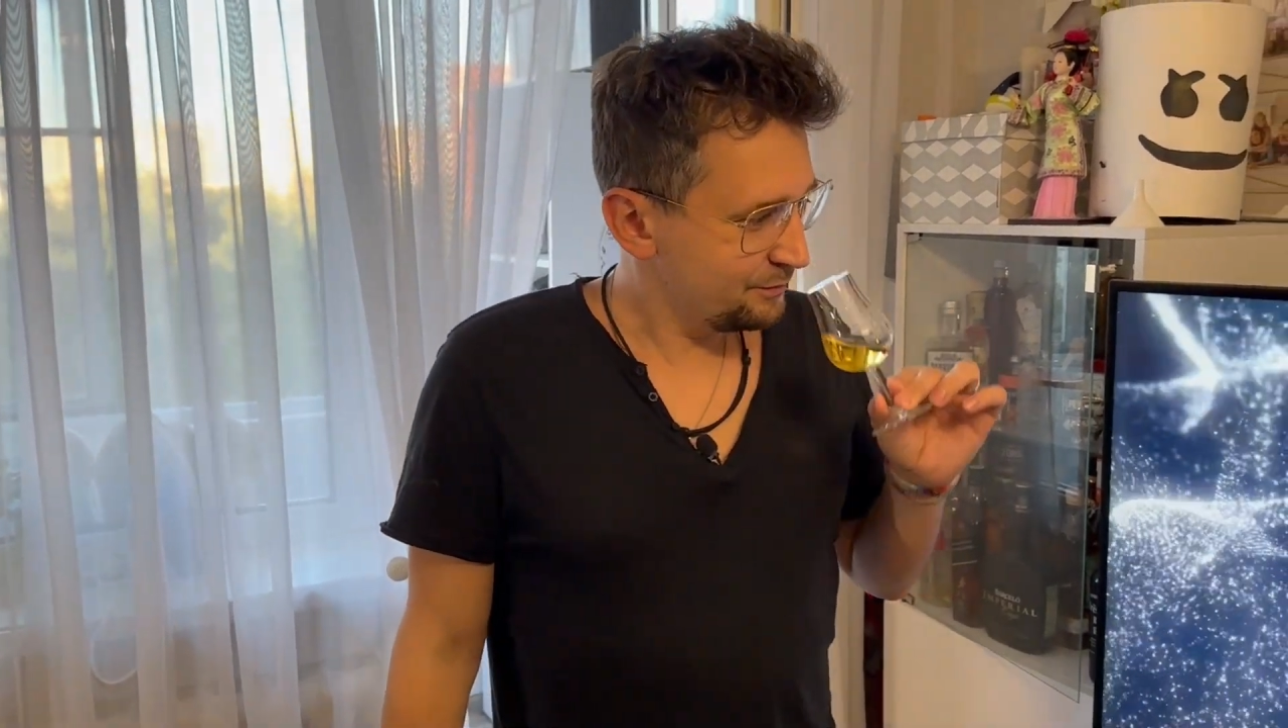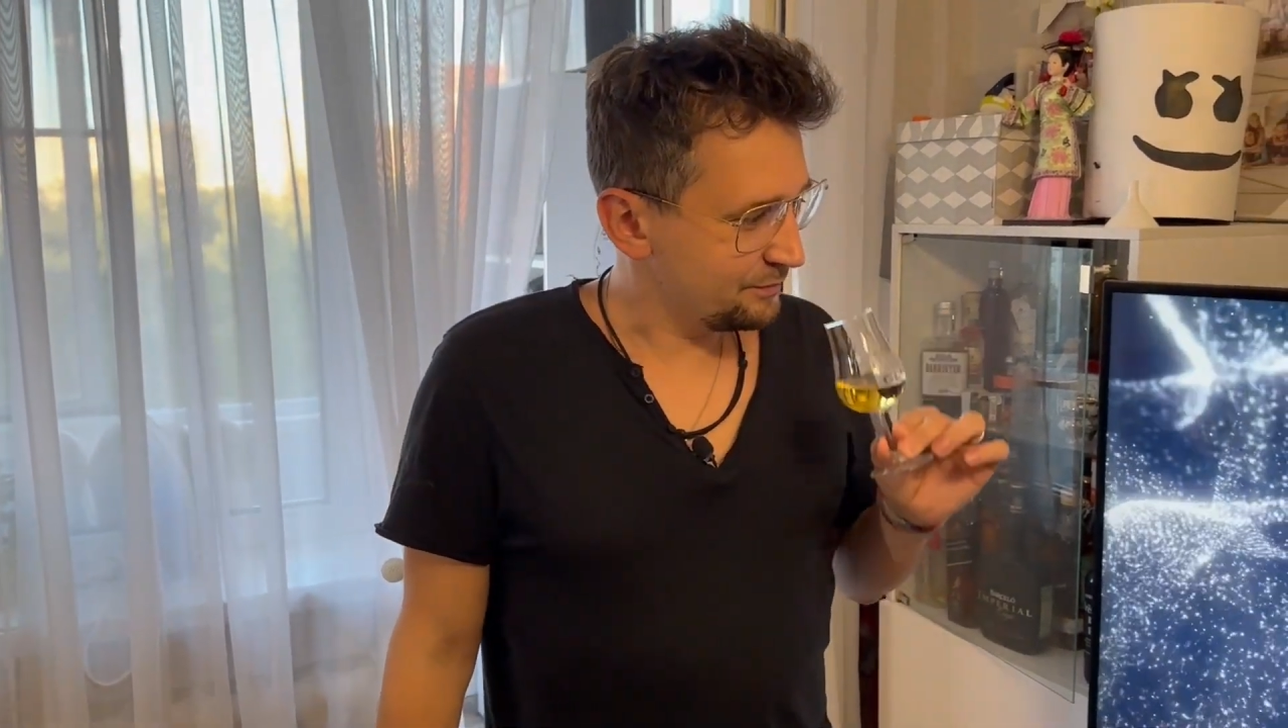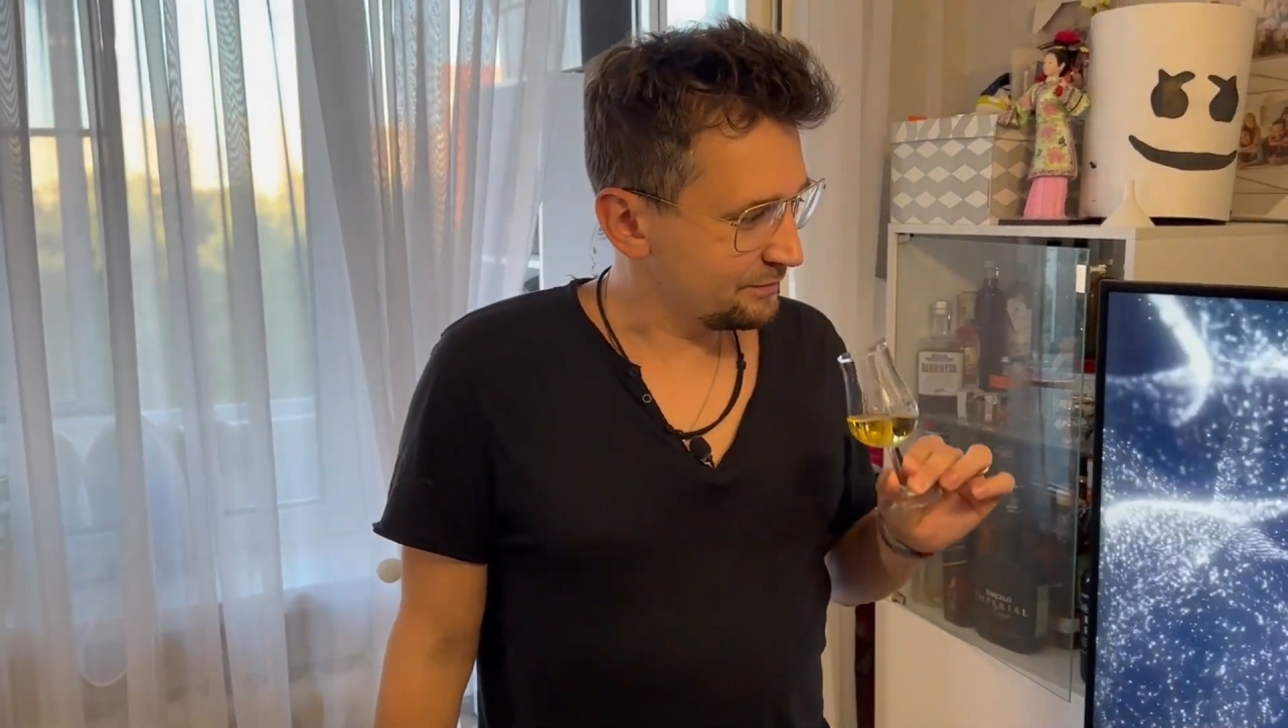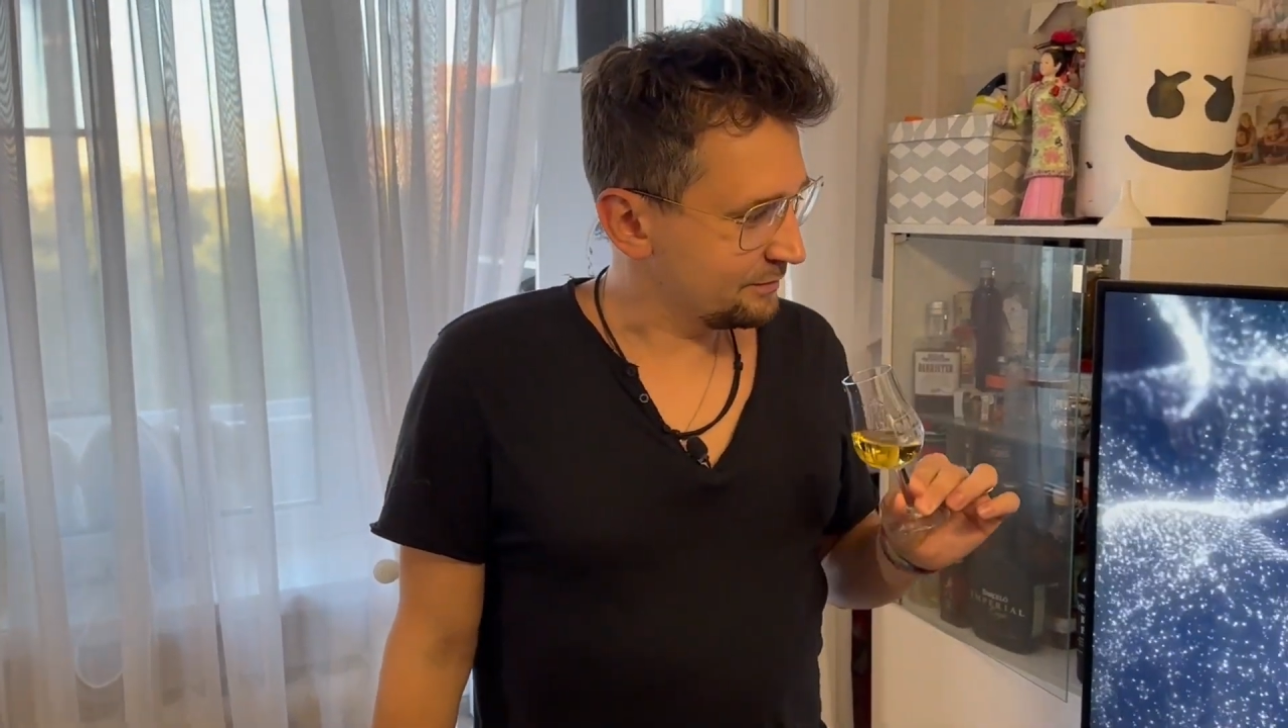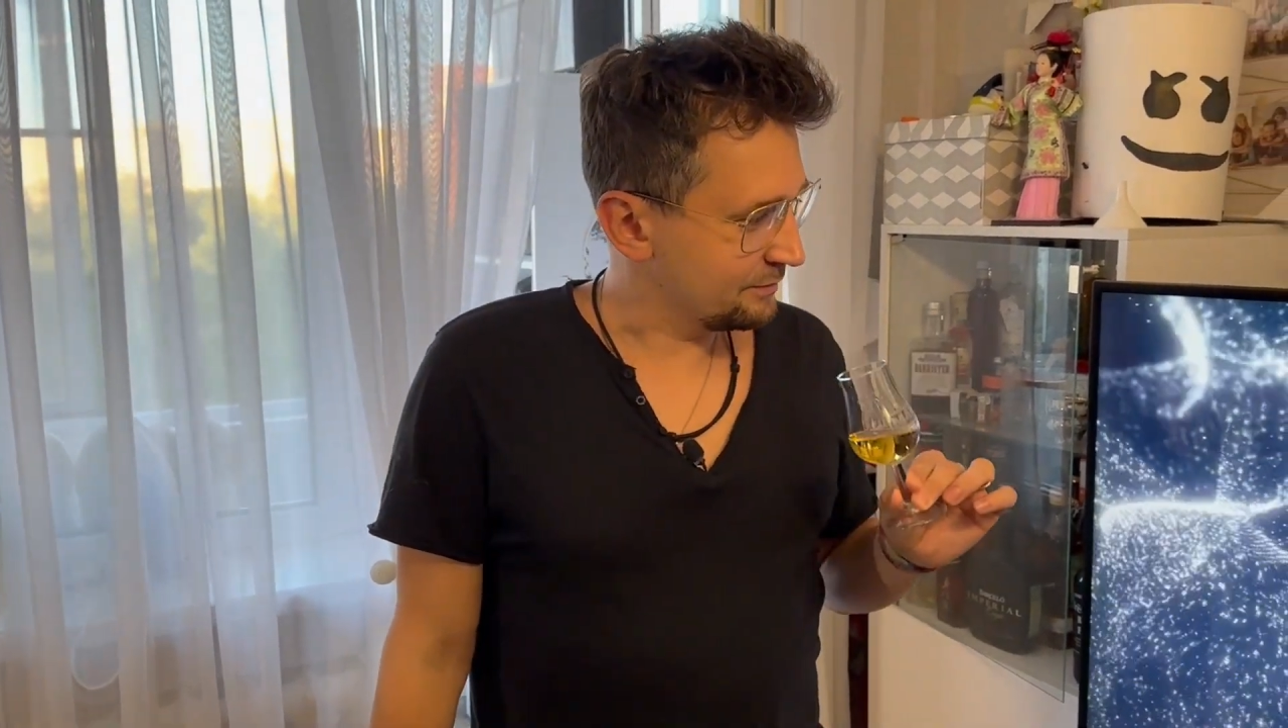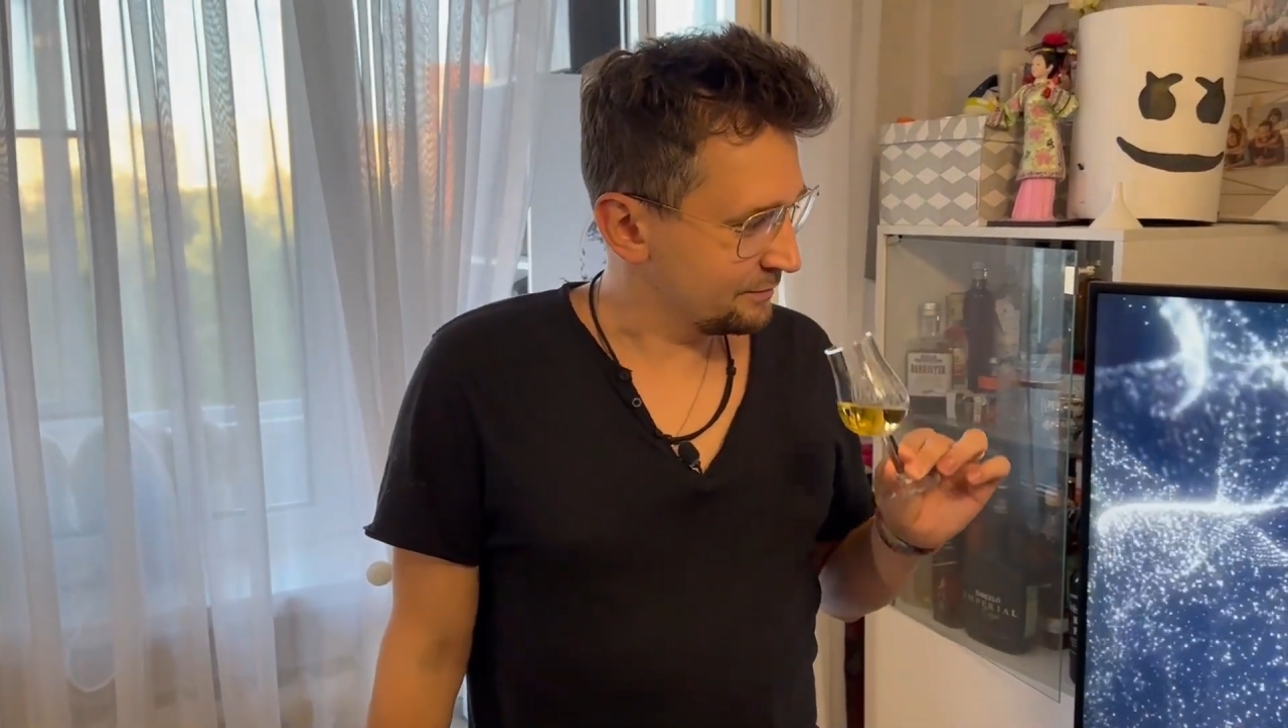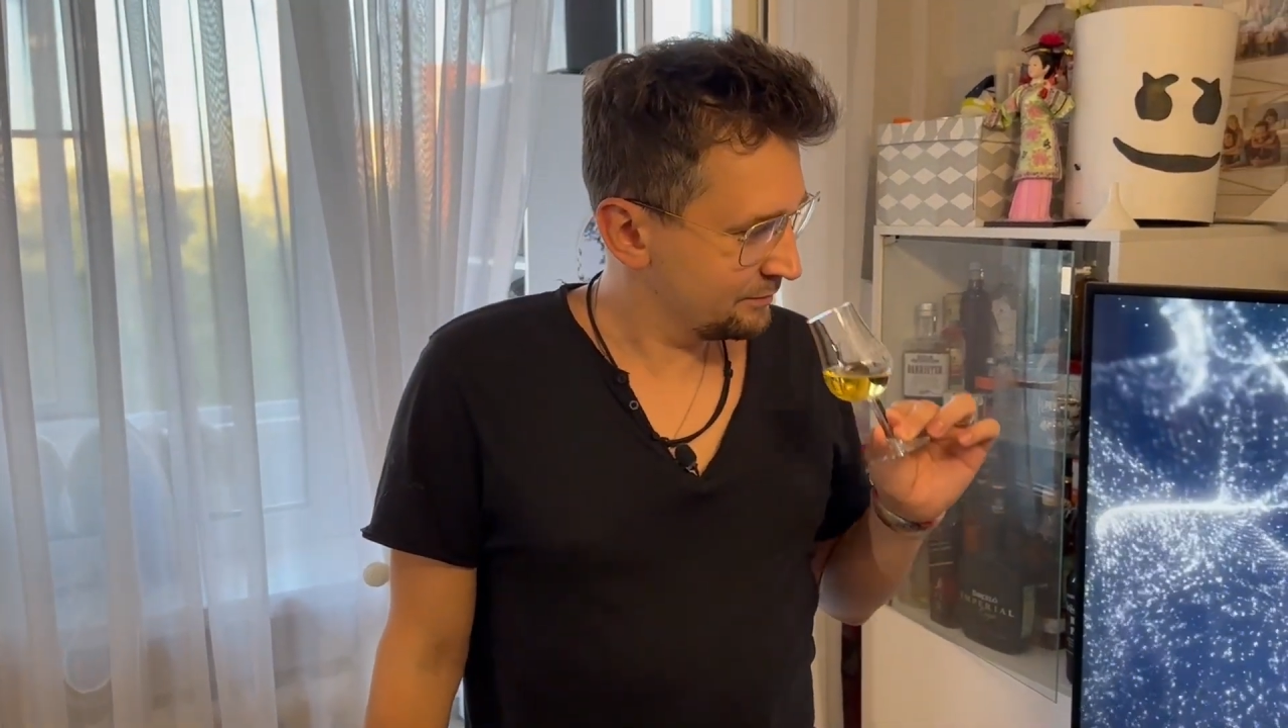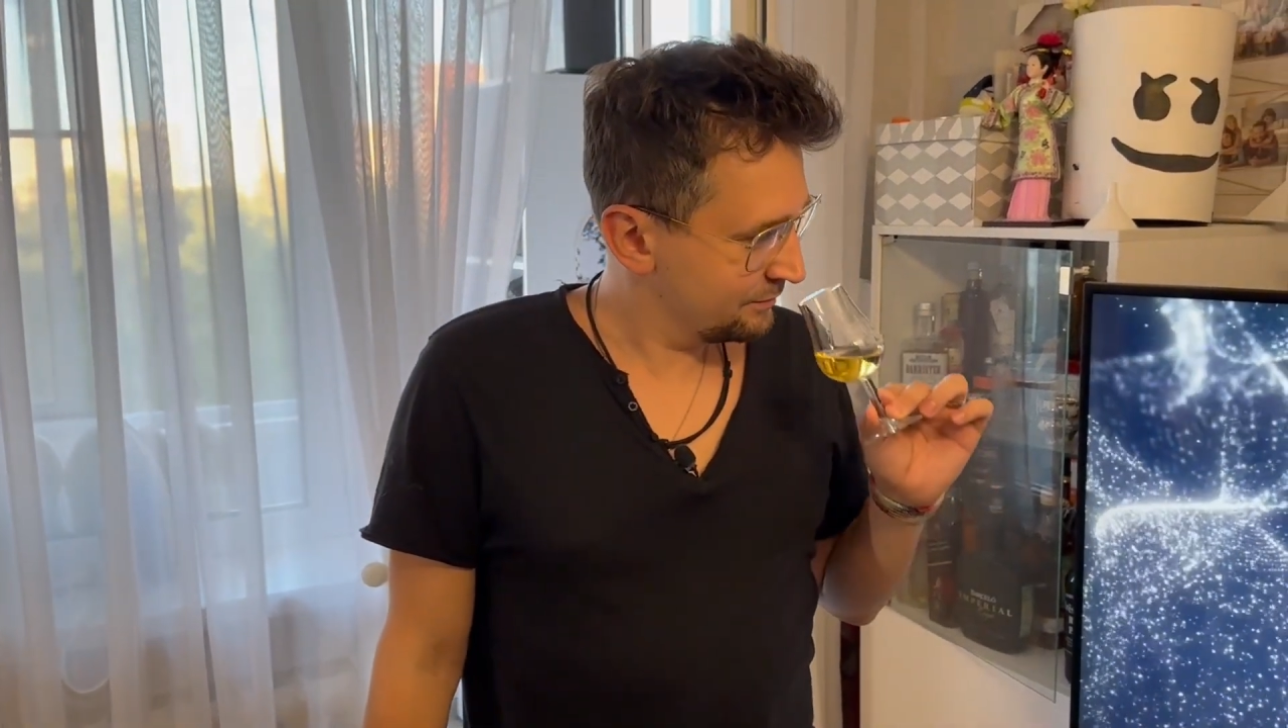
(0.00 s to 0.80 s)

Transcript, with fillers: Mm.